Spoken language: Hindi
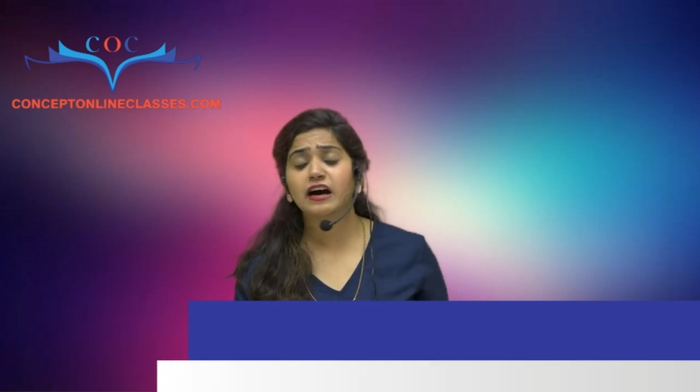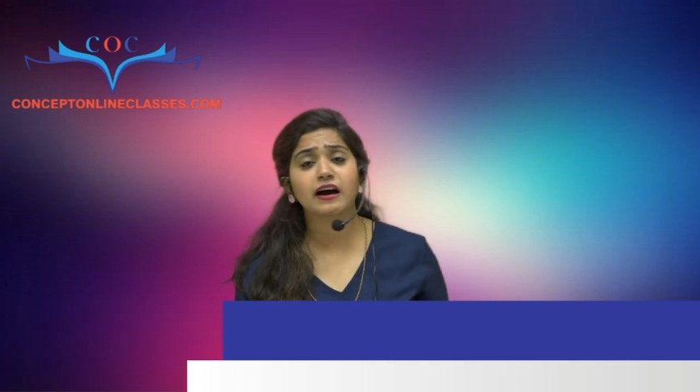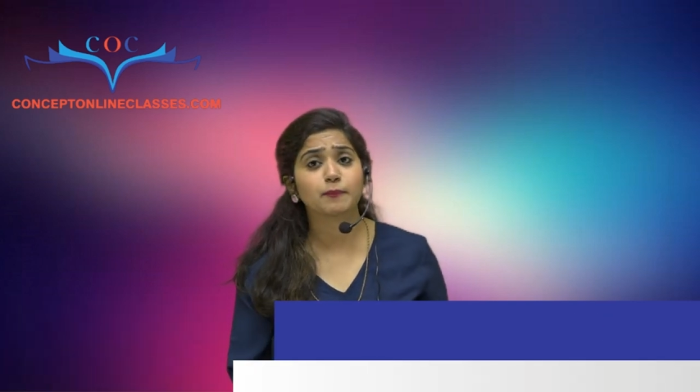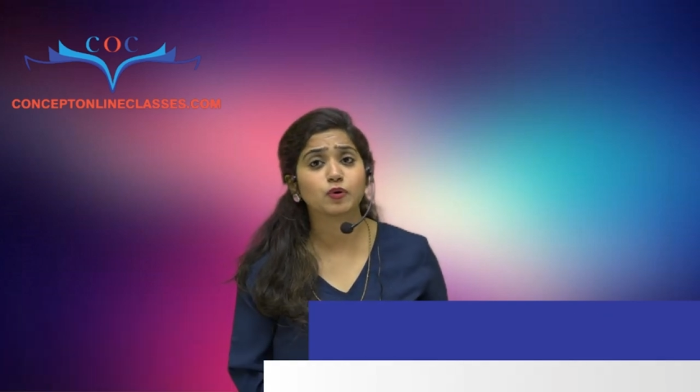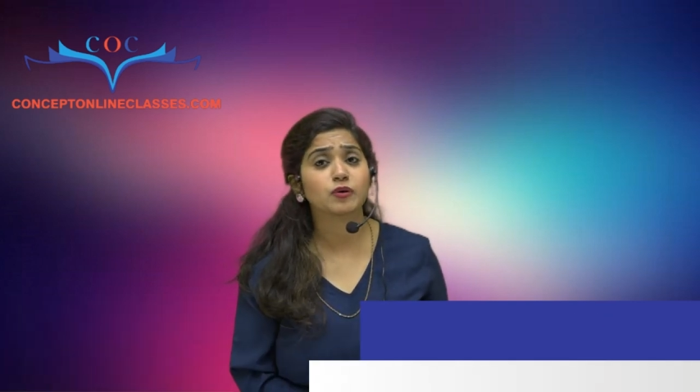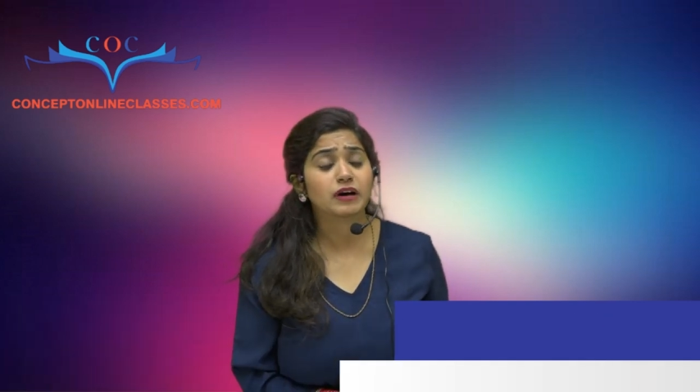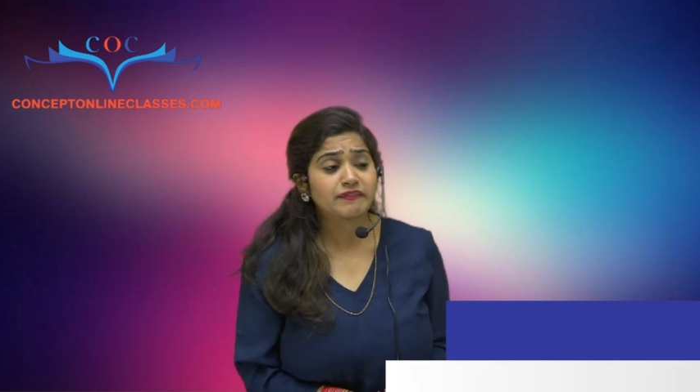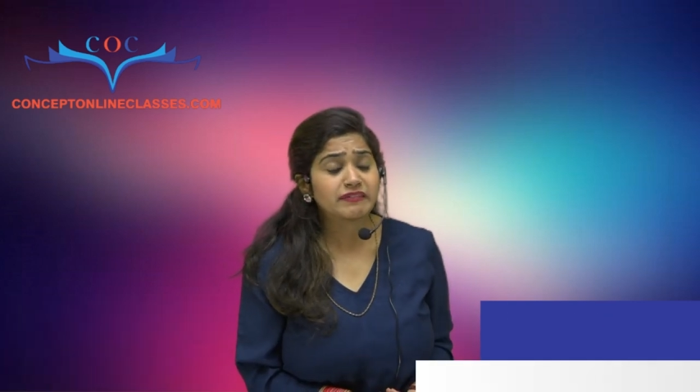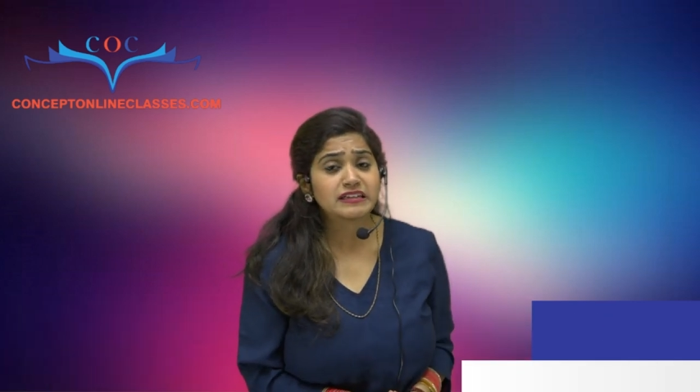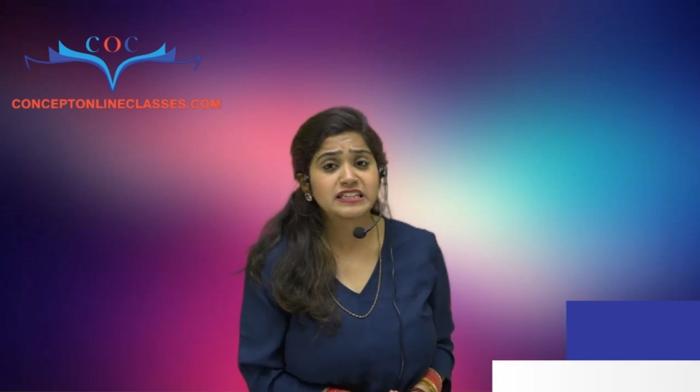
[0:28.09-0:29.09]
आपको
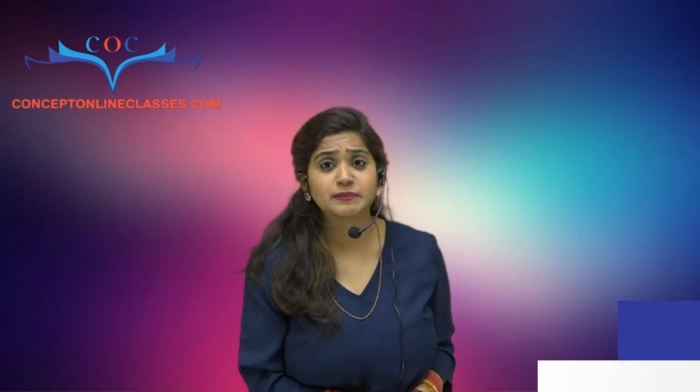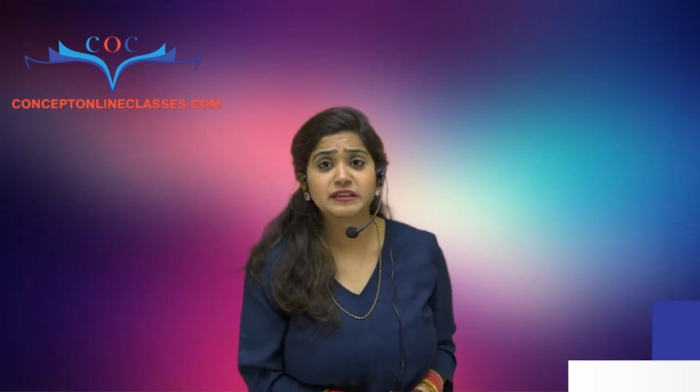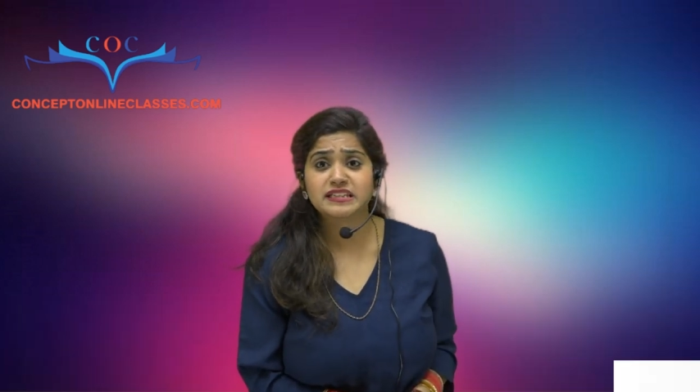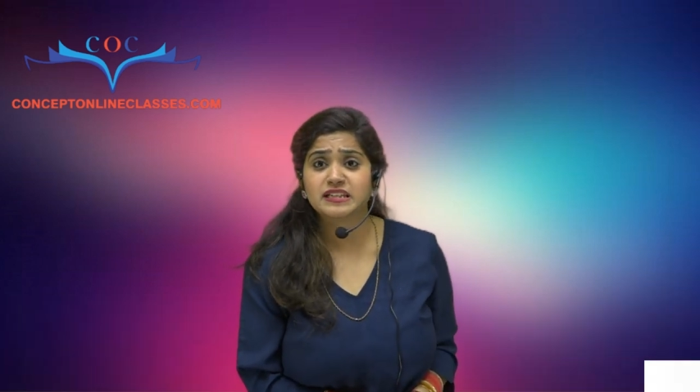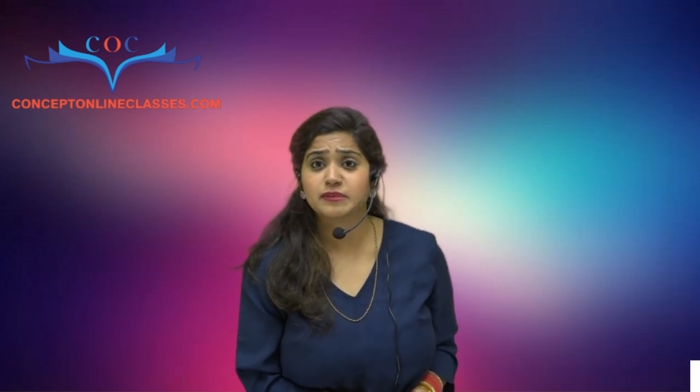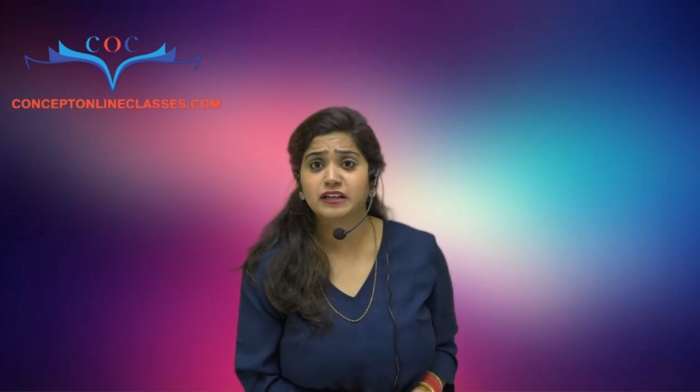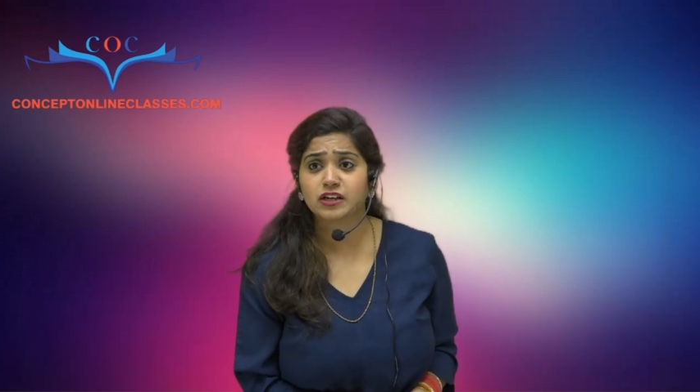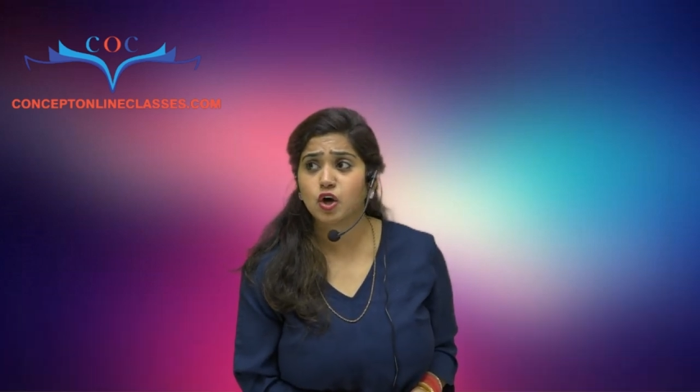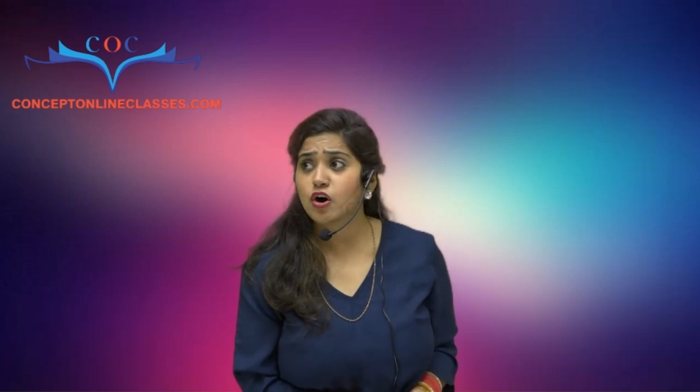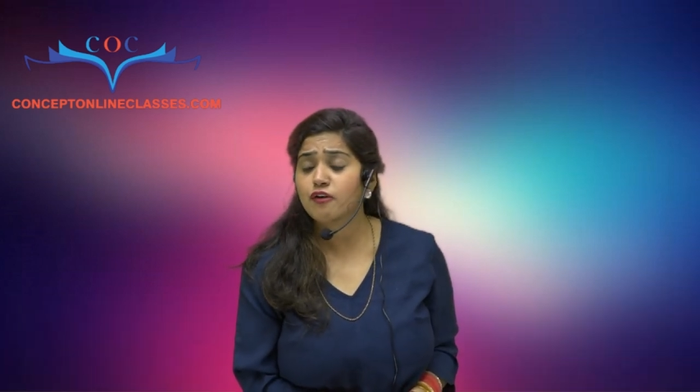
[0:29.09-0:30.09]
अंदर से भी इस समय लग
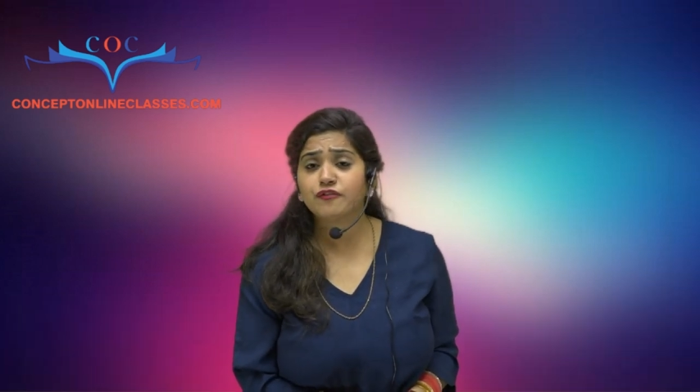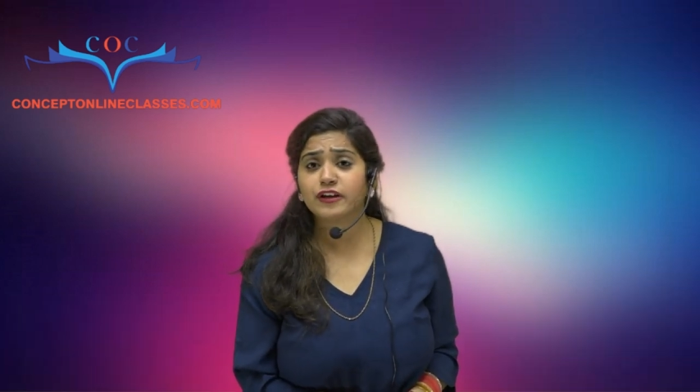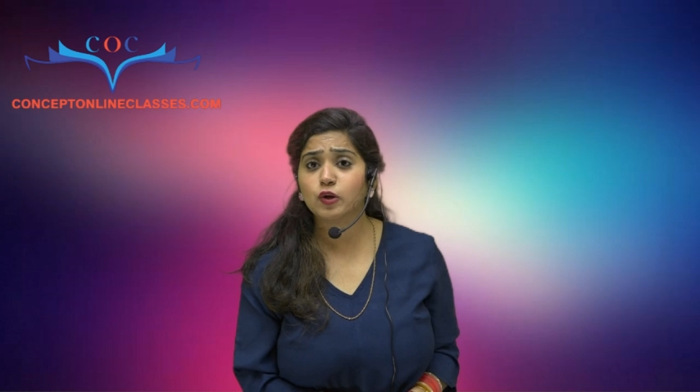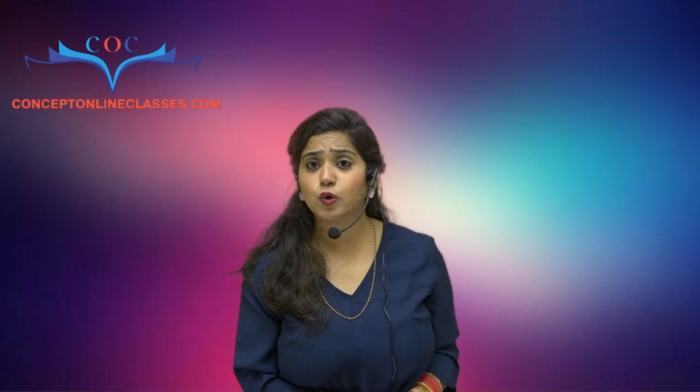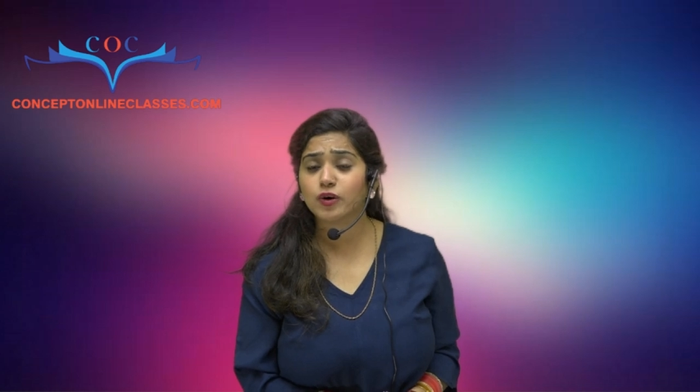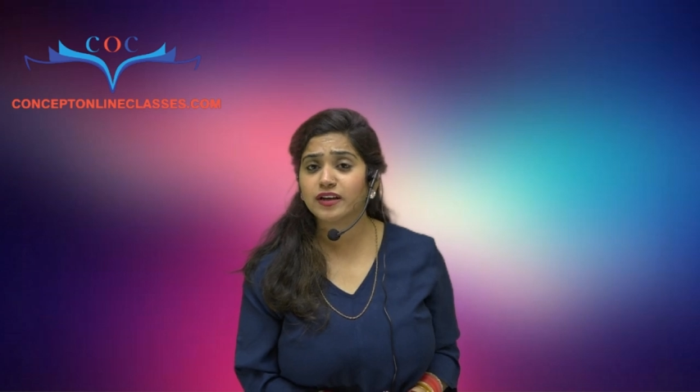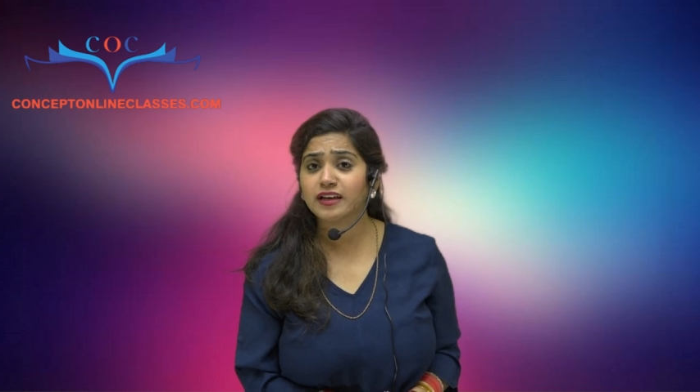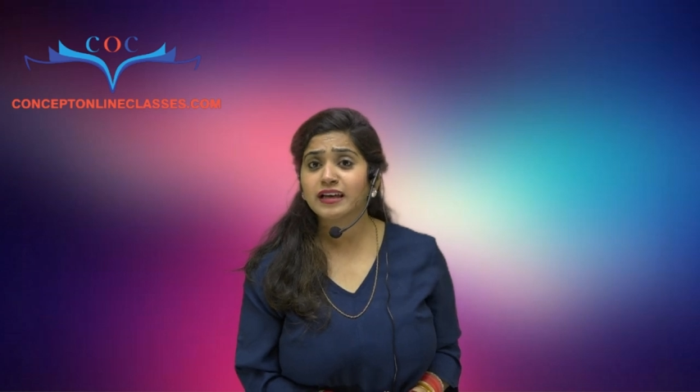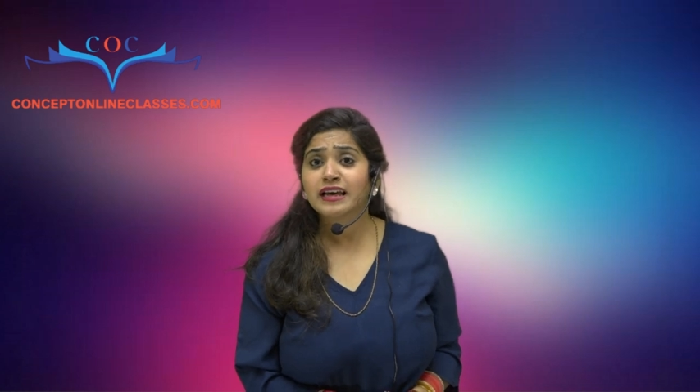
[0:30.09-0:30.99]
रहा होगा फेल हो गए